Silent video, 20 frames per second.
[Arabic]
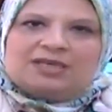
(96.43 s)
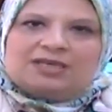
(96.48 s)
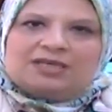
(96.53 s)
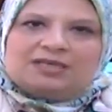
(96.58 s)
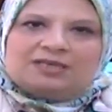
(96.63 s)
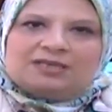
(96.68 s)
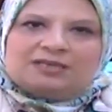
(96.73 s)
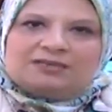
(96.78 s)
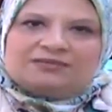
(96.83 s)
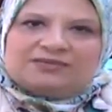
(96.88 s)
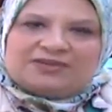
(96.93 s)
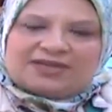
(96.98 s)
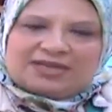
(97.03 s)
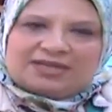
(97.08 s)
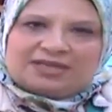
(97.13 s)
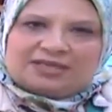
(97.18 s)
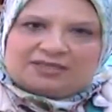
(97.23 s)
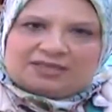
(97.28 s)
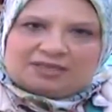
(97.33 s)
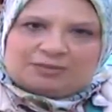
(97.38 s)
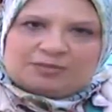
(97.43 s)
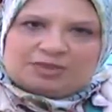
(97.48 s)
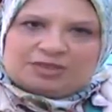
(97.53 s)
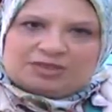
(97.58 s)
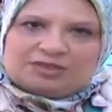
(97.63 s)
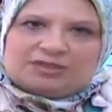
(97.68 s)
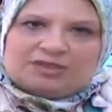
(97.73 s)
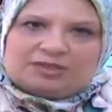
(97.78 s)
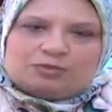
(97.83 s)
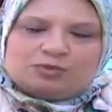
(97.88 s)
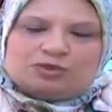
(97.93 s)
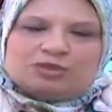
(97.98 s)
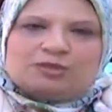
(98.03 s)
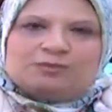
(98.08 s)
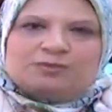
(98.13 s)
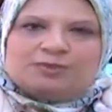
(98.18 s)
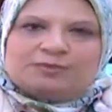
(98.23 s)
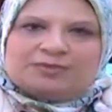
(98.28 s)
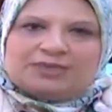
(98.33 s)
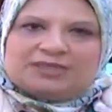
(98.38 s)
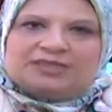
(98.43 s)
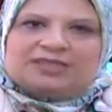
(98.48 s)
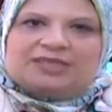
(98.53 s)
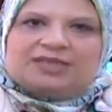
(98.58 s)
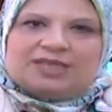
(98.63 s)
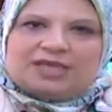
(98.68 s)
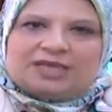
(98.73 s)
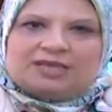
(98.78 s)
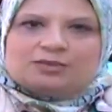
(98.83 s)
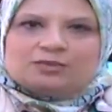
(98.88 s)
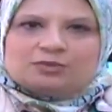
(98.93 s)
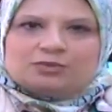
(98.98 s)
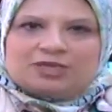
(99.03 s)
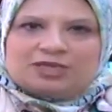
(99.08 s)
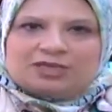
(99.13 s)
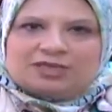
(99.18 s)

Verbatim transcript: ان فعلا المريض ده مصاب بالبكتيريا الحلزونيه